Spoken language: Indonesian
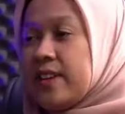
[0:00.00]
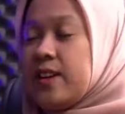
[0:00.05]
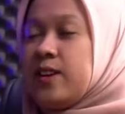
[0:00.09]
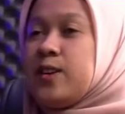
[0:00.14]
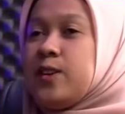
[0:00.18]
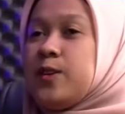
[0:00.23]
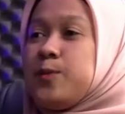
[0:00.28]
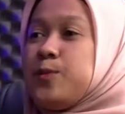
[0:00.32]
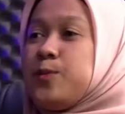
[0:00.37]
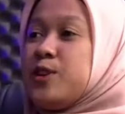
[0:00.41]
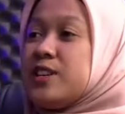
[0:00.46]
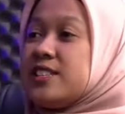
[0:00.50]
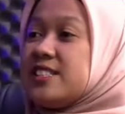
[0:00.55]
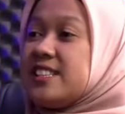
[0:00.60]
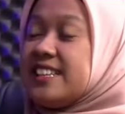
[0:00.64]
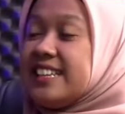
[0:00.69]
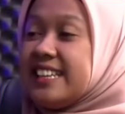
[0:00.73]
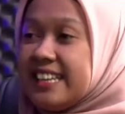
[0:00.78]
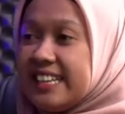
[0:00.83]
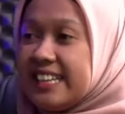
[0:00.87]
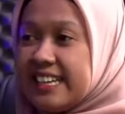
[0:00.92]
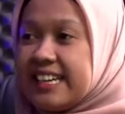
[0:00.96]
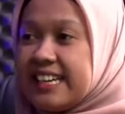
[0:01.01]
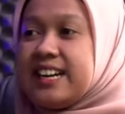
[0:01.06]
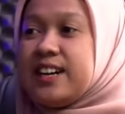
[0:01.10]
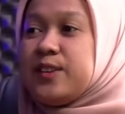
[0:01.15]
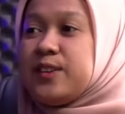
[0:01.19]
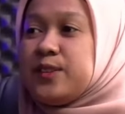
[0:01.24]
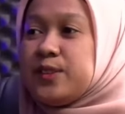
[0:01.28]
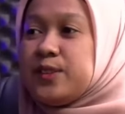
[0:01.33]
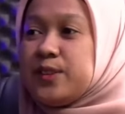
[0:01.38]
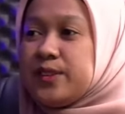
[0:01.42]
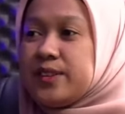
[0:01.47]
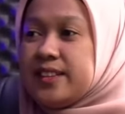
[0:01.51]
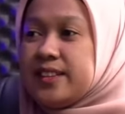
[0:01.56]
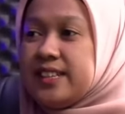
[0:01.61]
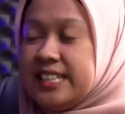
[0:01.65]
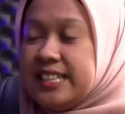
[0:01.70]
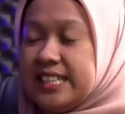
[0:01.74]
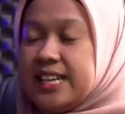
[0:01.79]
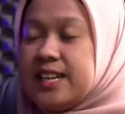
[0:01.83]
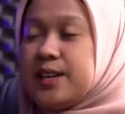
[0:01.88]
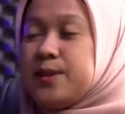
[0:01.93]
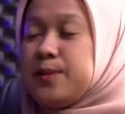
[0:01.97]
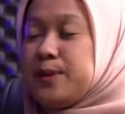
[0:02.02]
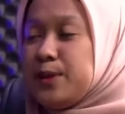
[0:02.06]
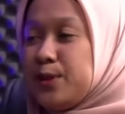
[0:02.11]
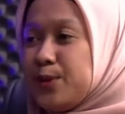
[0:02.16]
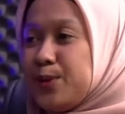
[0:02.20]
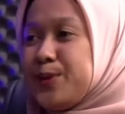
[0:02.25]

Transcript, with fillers: Oh, buat sendiri oh, kak. Oh, buat sendiri. Iya betul.